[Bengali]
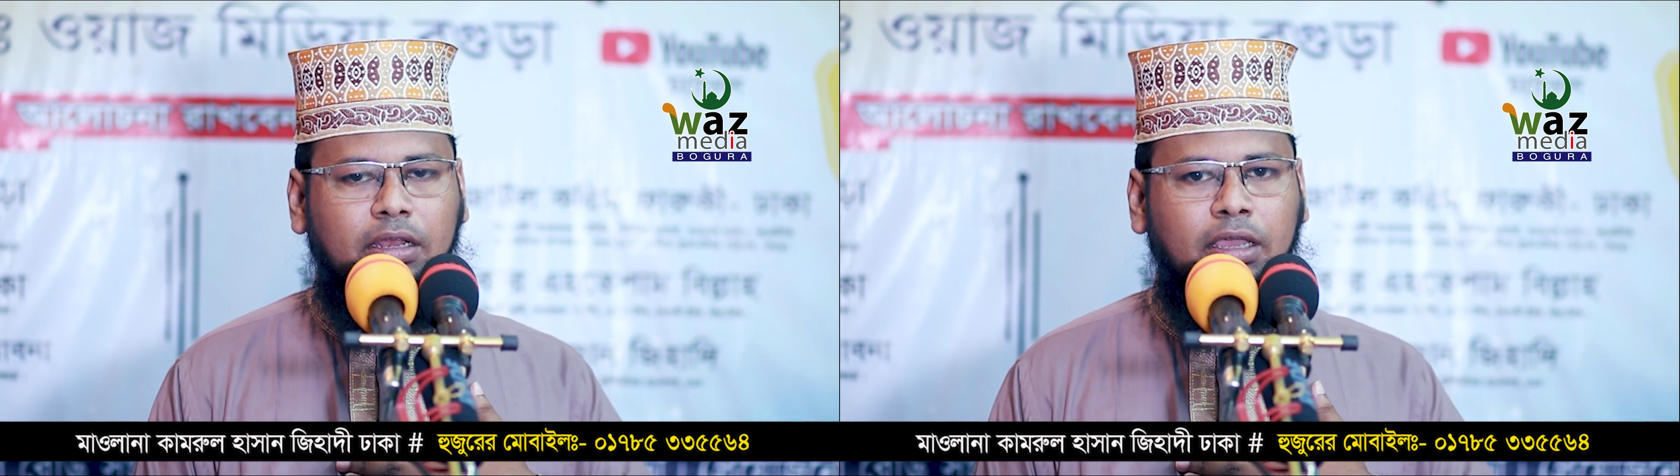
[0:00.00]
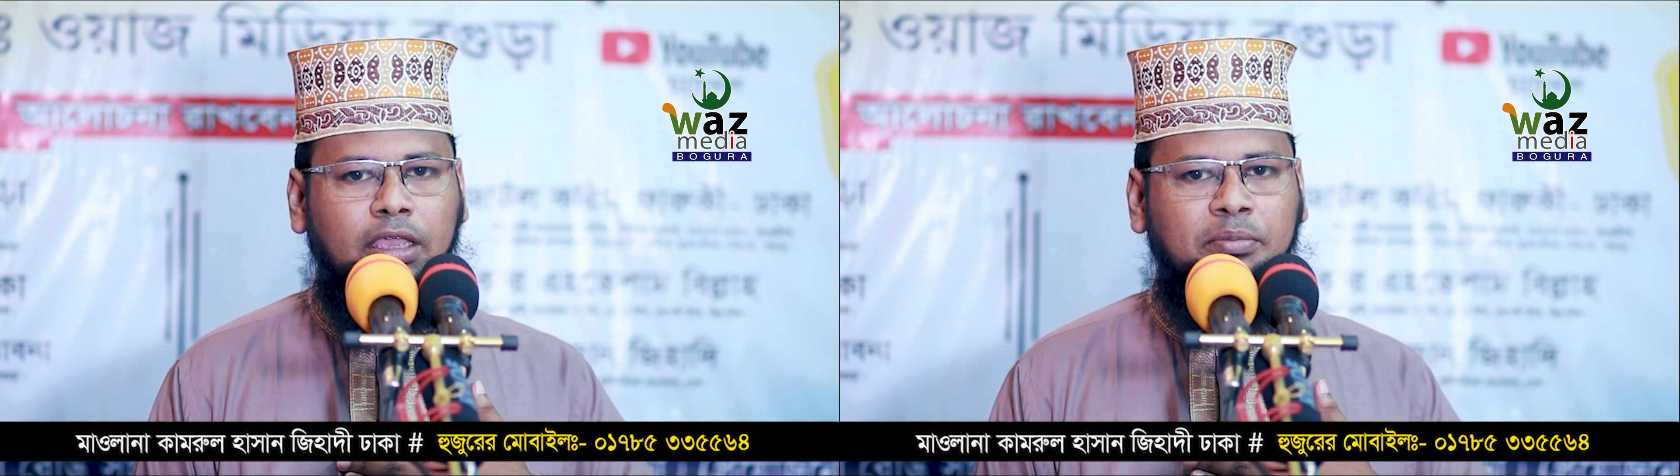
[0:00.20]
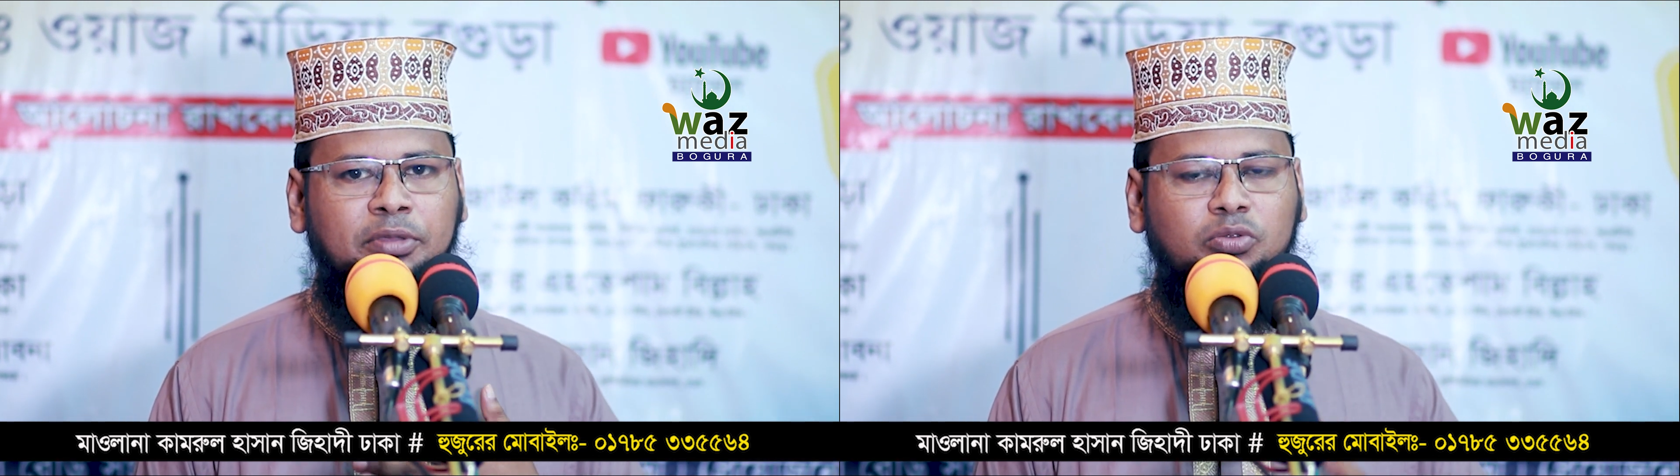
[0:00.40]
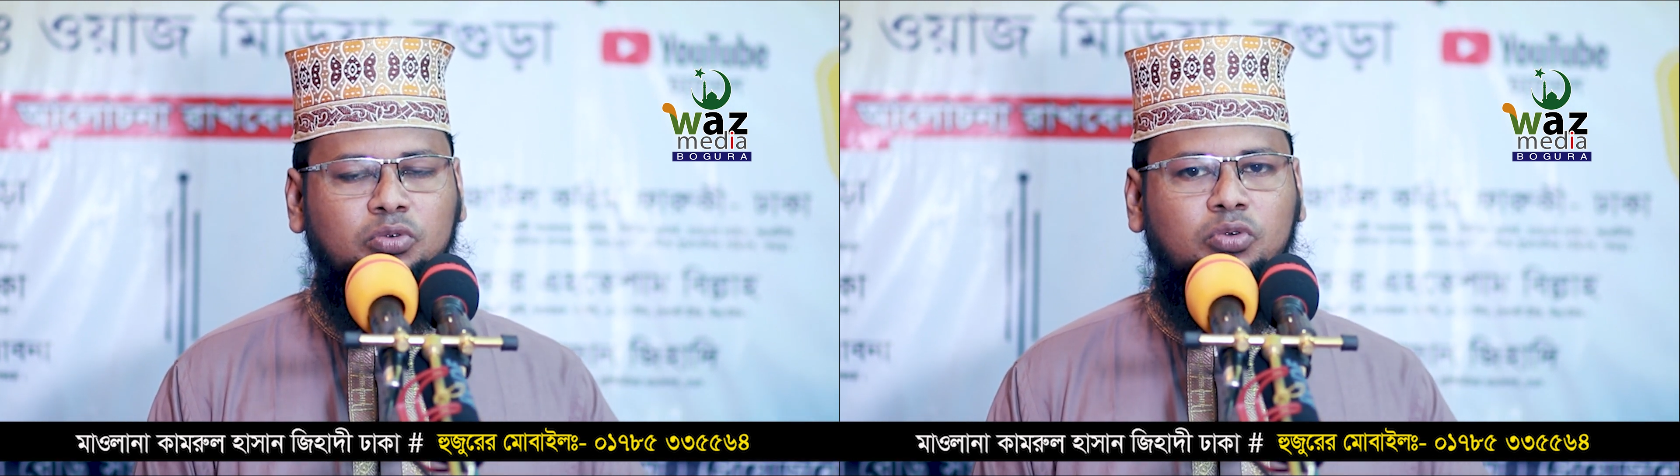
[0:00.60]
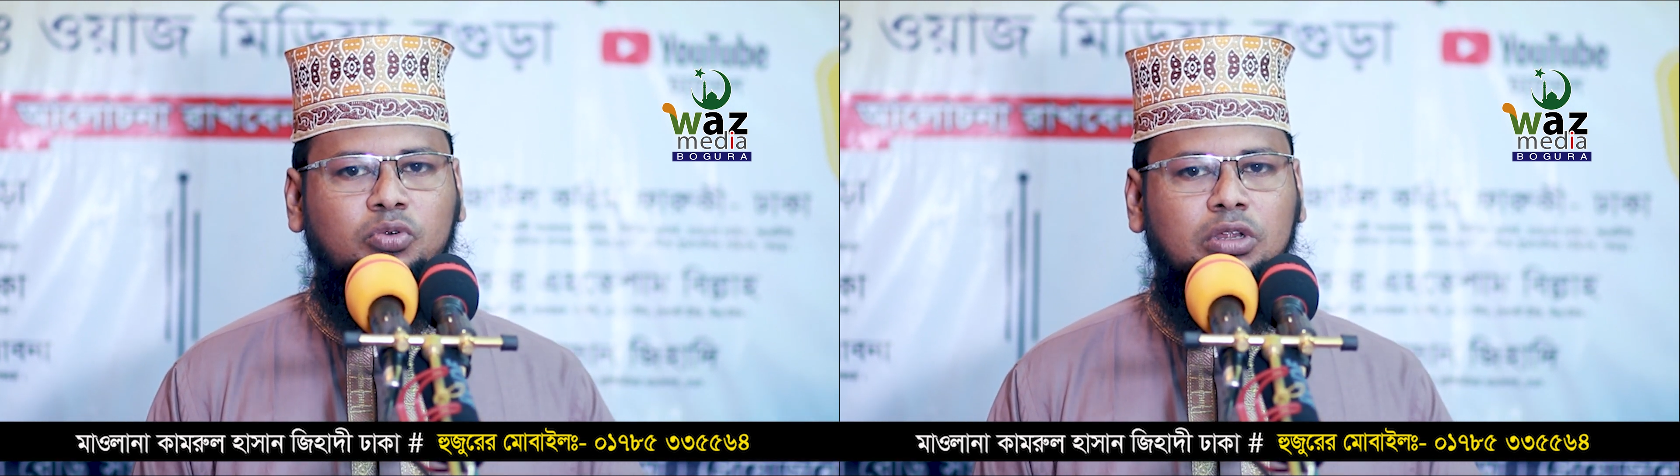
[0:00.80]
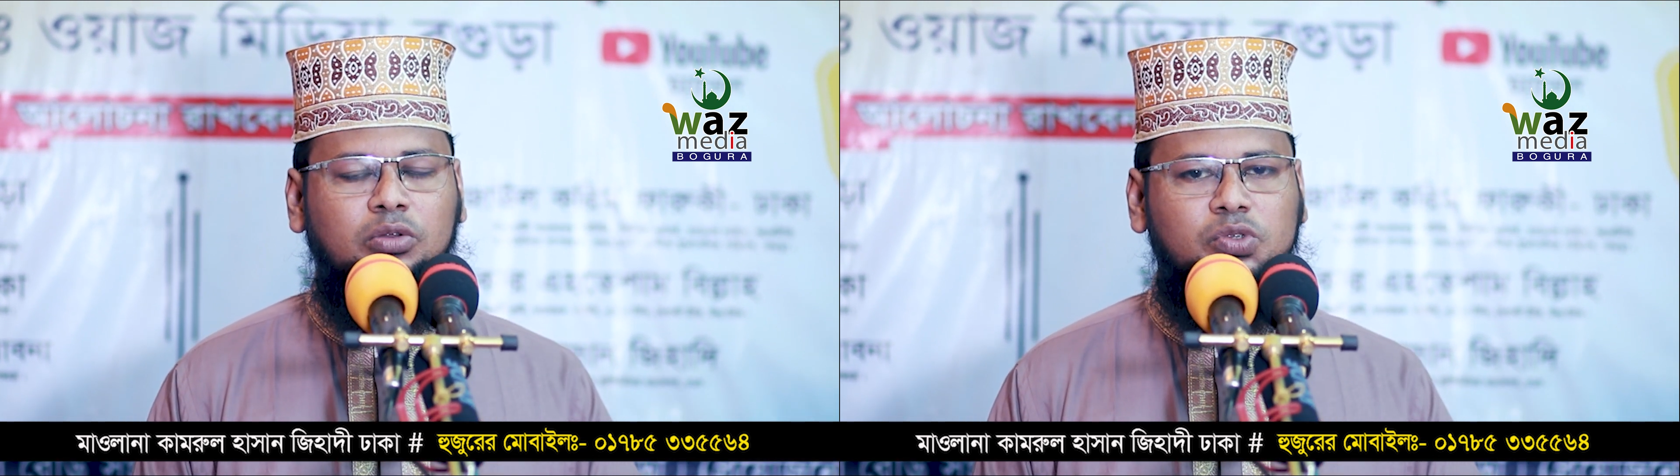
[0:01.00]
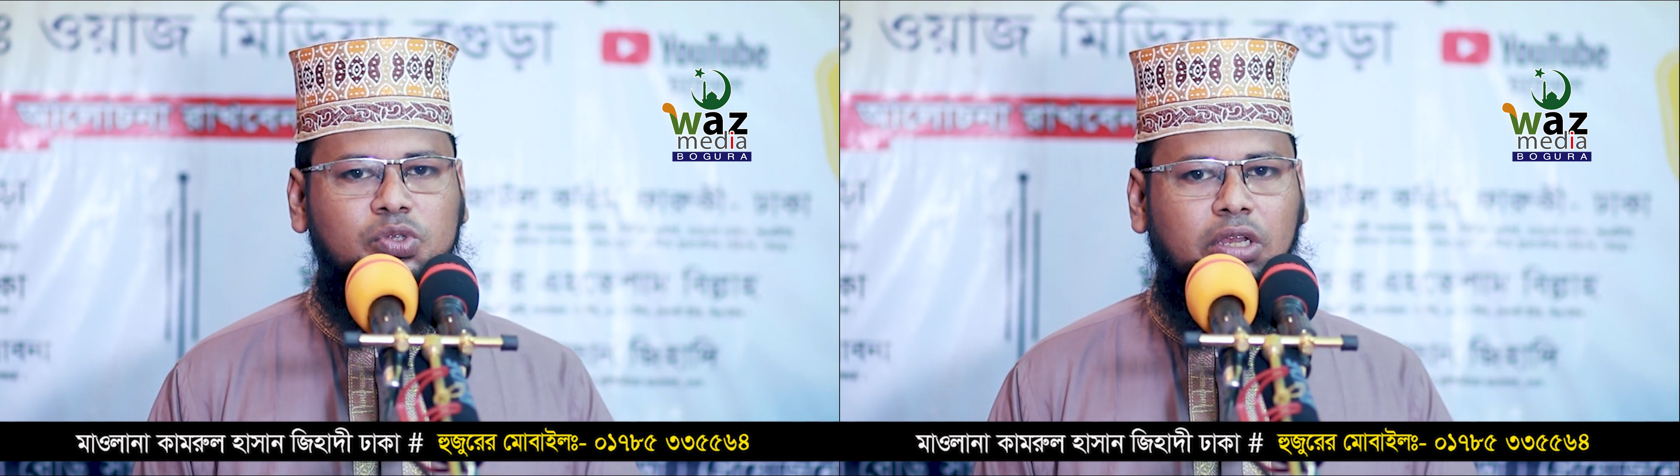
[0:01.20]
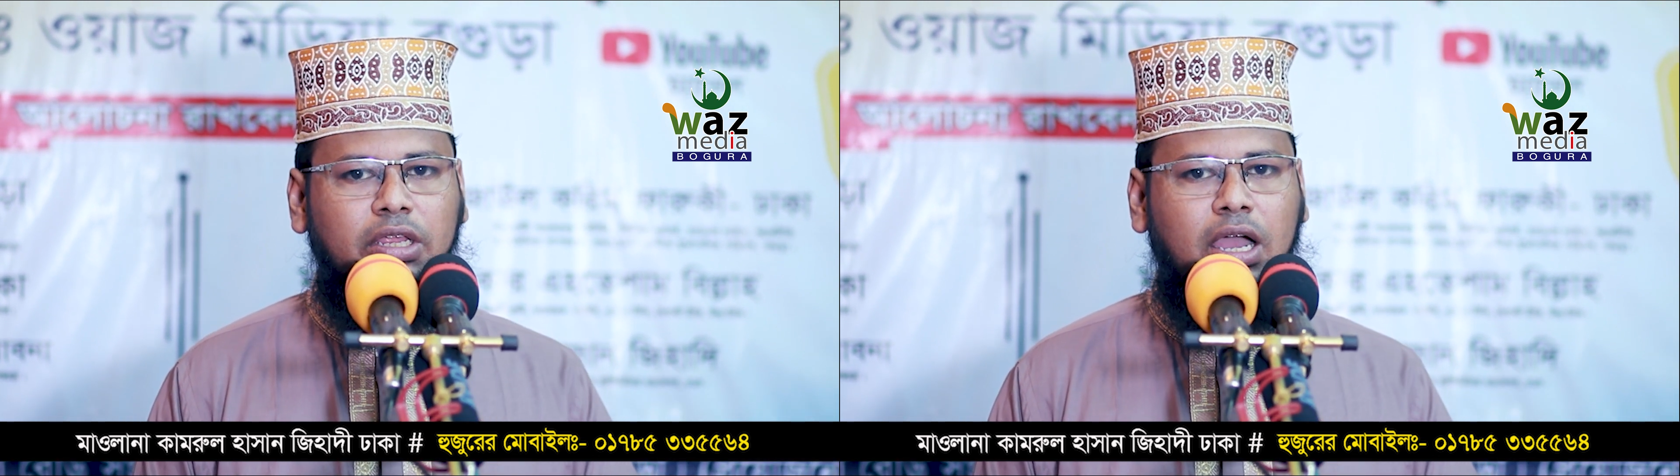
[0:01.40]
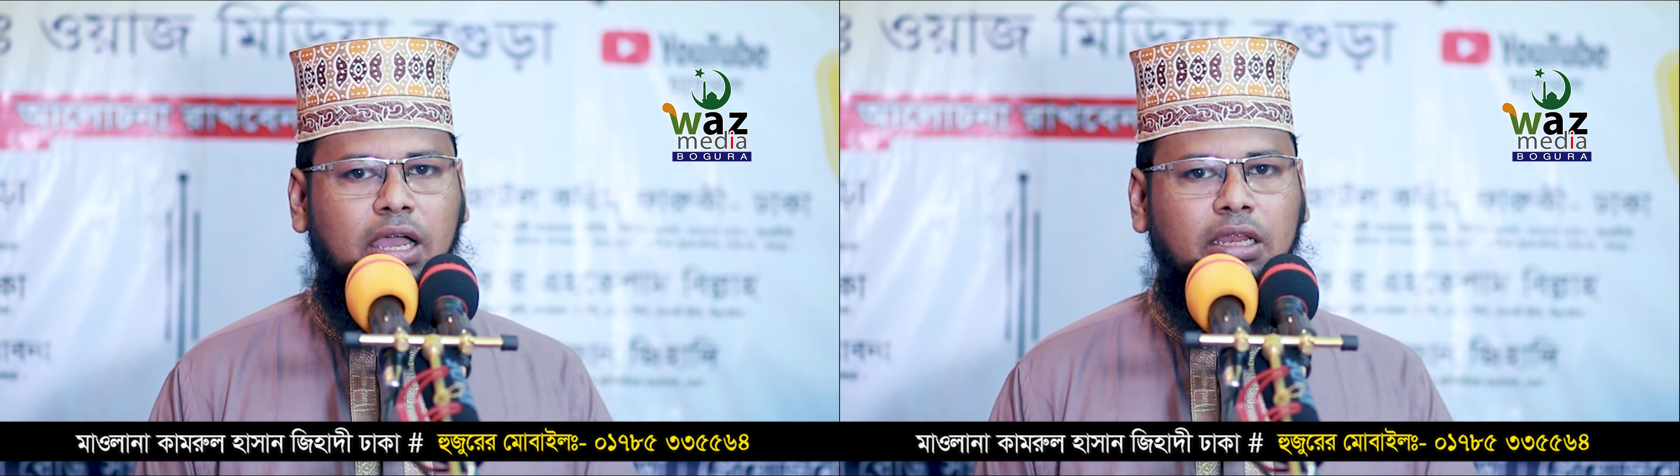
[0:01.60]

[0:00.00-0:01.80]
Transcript: নাহমাদুহু ওয়া নুসাল্লি